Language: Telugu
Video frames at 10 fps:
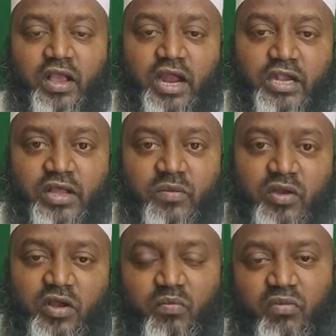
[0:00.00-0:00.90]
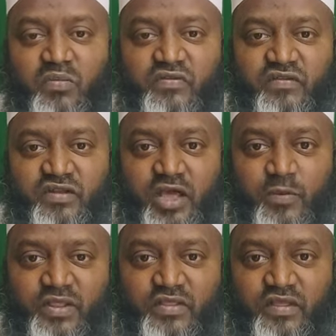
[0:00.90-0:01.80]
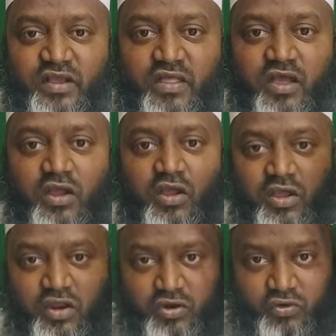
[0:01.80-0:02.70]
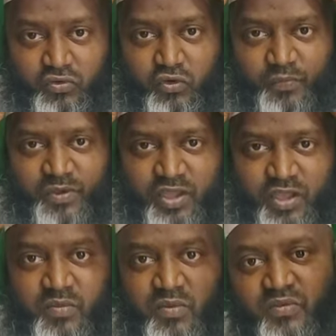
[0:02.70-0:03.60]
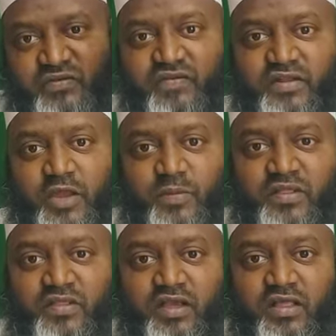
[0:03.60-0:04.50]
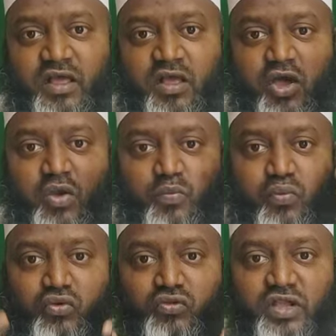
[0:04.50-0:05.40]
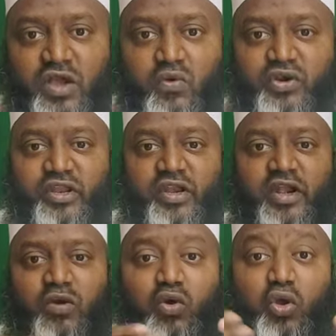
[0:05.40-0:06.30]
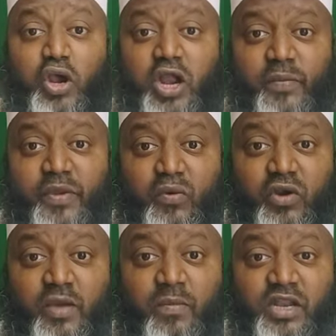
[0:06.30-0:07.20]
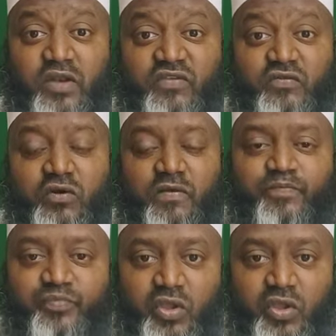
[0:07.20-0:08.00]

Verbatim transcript: గడ్డం మొహమ్మద్ సుస్లం గారి పద్ధతే కదా టోపీ మొహమ్మద్ సుస్లం గారి పద్ధతే కదా పూర్తిగా ఒంటి నిండా ఒళ్ళు కనిపించకుండా బట్టలు వేసుకోవటం